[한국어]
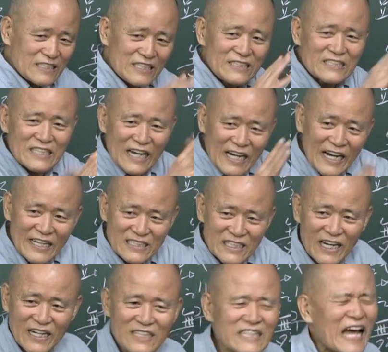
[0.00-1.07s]
진짜
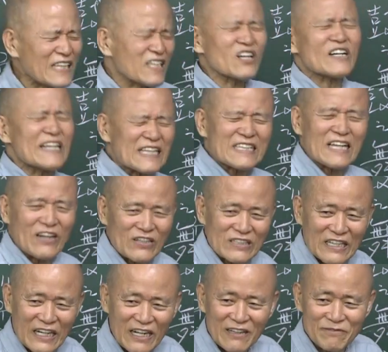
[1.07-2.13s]
가짜를 다 드러냈다
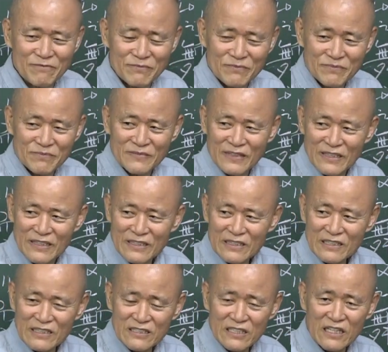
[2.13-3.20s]
여기다
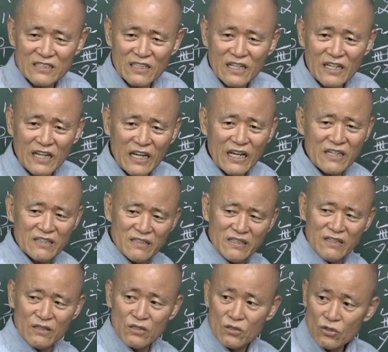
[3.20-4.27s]
이 세상에
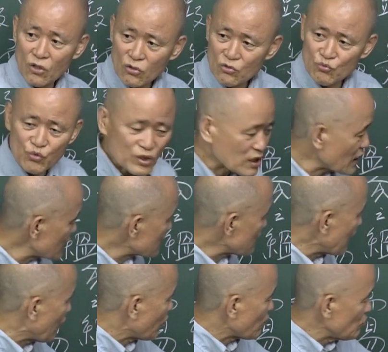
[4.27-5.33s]
어? 여기 위까지
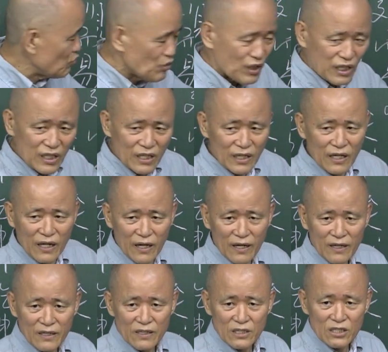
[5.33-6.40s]
나오는 위 어.
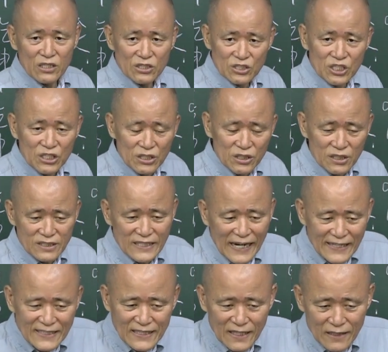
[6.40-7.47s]
지,
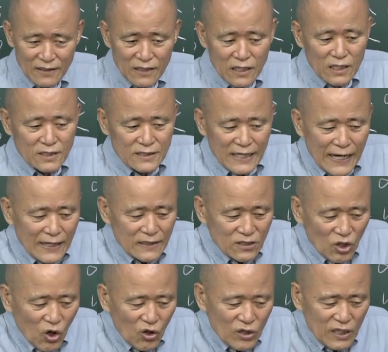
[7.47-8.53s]
자기 자,
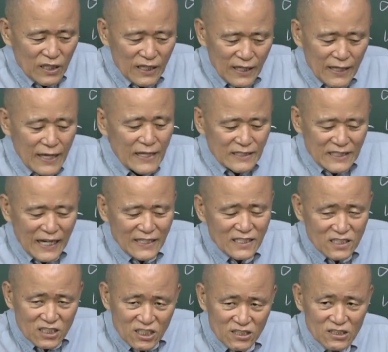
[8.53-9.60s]
성인이
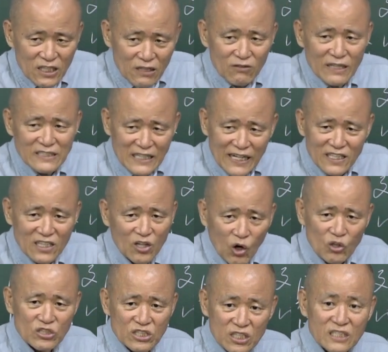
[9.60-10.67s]
자기 진실과 자기
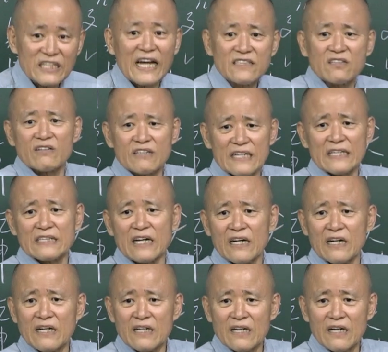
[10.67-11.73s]
거짓을 다 드러냈다.